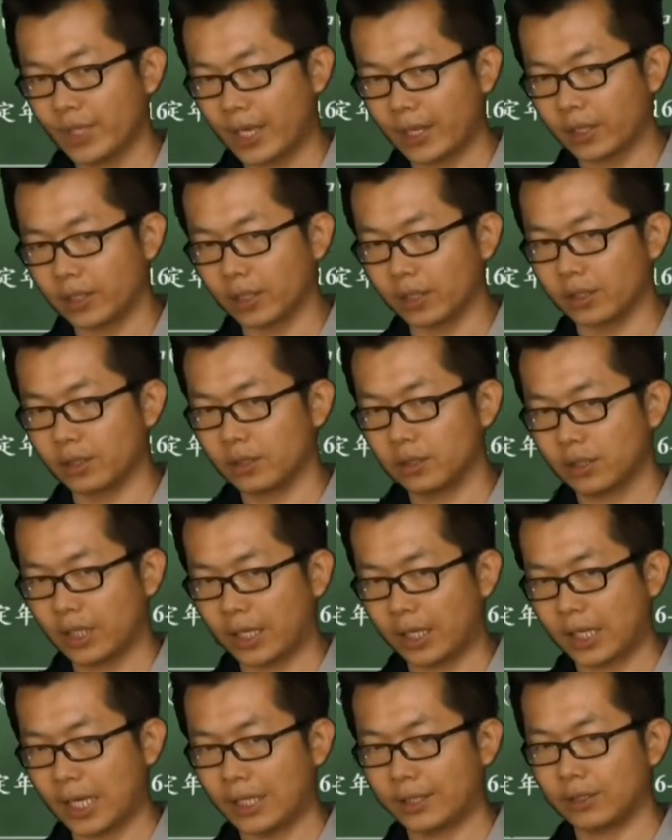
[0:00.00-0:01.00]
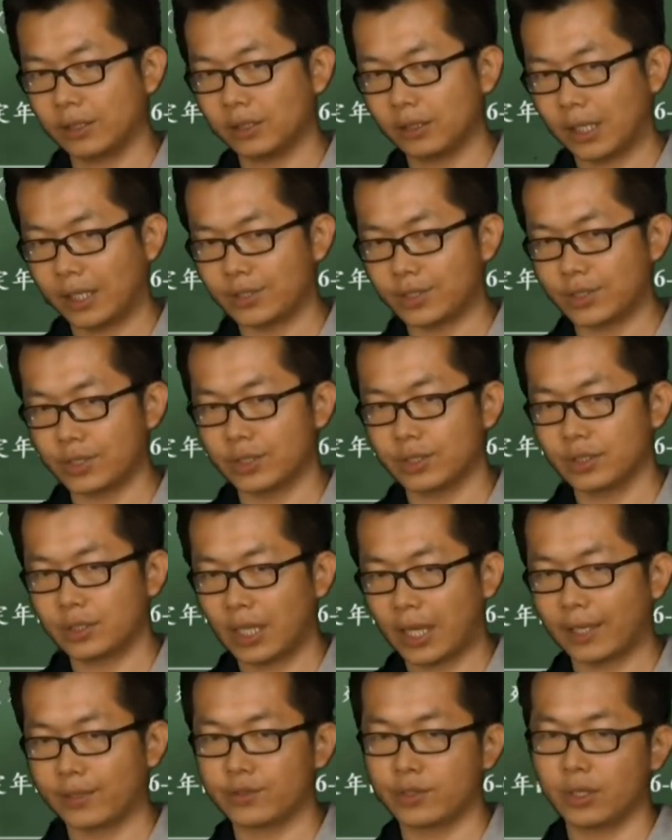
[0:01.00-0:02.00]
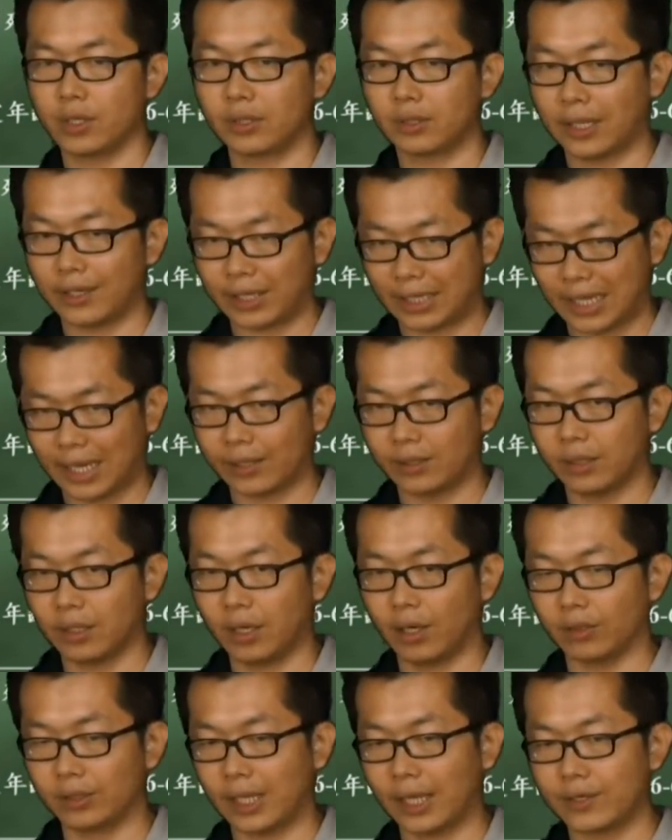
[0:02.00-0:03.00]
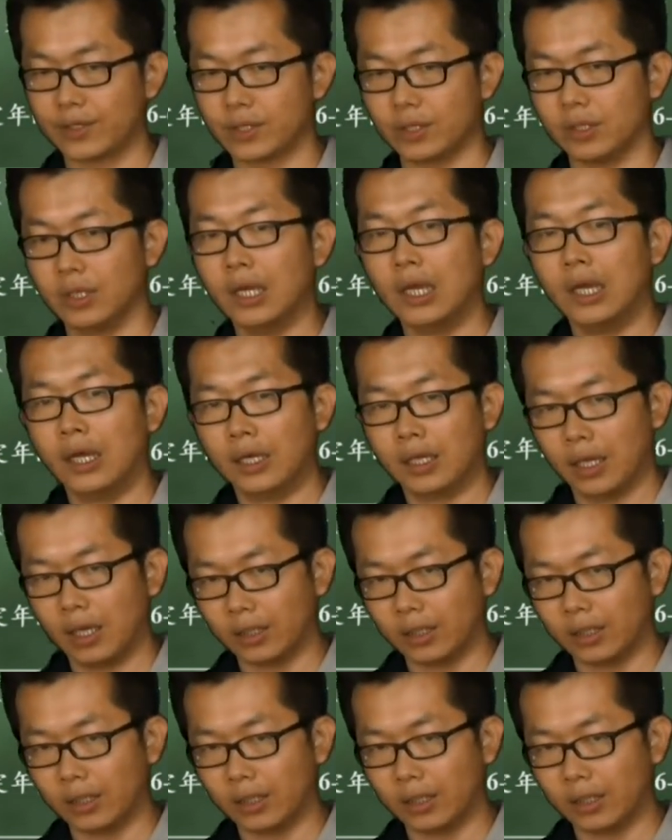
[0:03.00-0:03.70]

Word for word: 太冷、太干、太湿、太太干、哦、太热。